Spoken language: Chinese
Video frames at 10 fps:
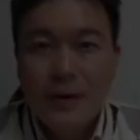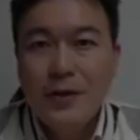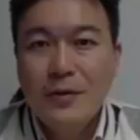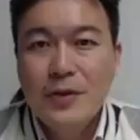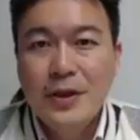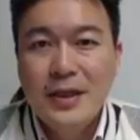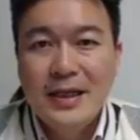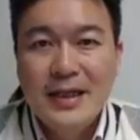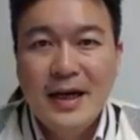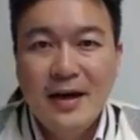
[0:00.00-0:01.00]
各位同学，
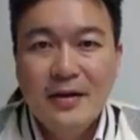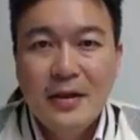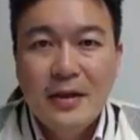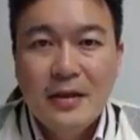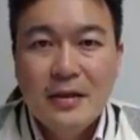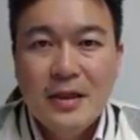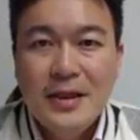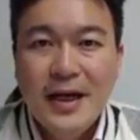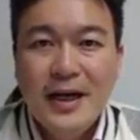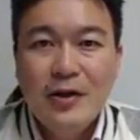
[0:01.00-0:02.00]
大家好。接
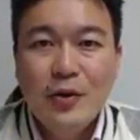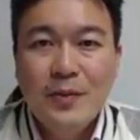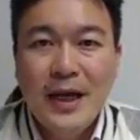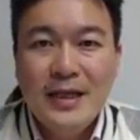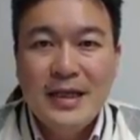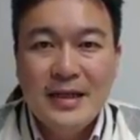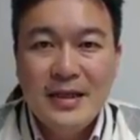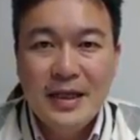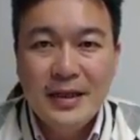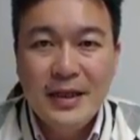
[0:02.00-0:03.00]
下来我们来
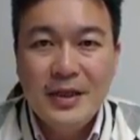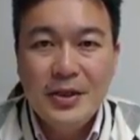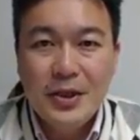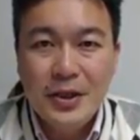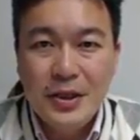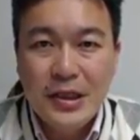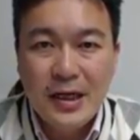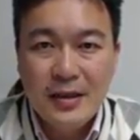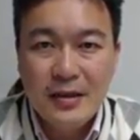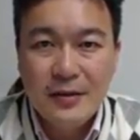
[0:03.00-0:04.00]
讲解第十一
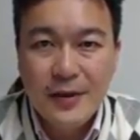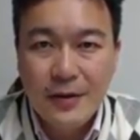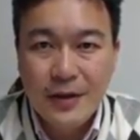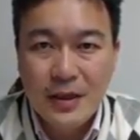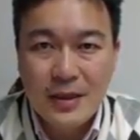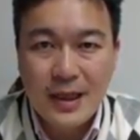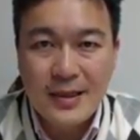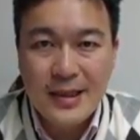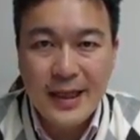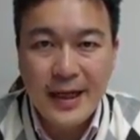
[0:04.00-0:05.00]
章的最后一个
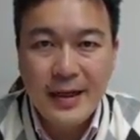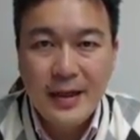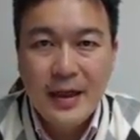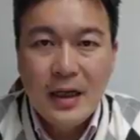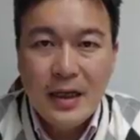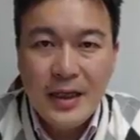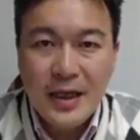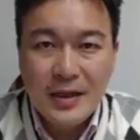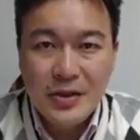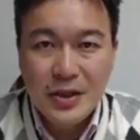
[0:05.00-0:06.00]
章节，
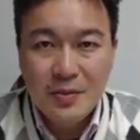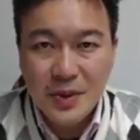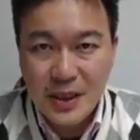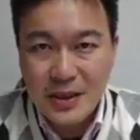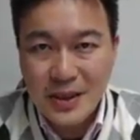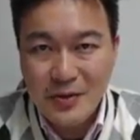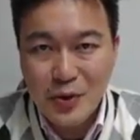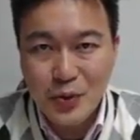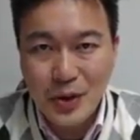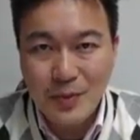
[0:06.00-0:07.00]
依然是偏
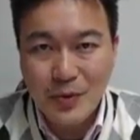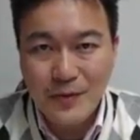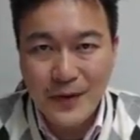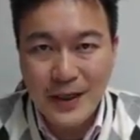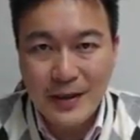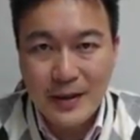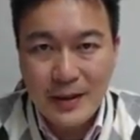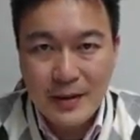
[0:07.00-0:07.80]
心柱的部分。